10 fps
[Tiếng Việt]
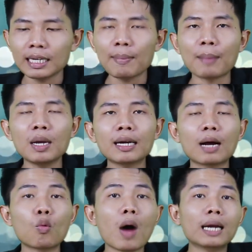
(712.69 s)
Các bạn biết
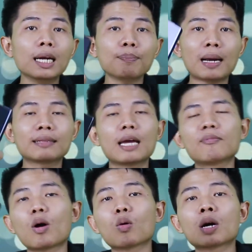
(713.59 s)
rằng OnePlus 7T
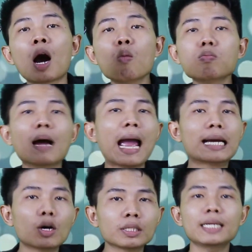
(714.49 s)
Pro không
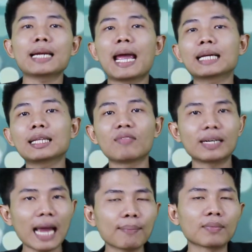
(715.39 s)
hề có chính hãng tại
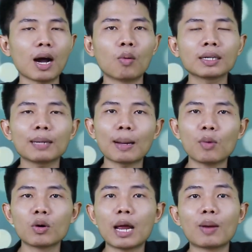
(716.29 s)
Việt Nam, hầu hết các bạn
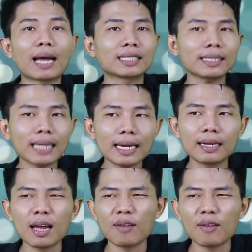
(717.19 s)
mua đều là hàng xách tay.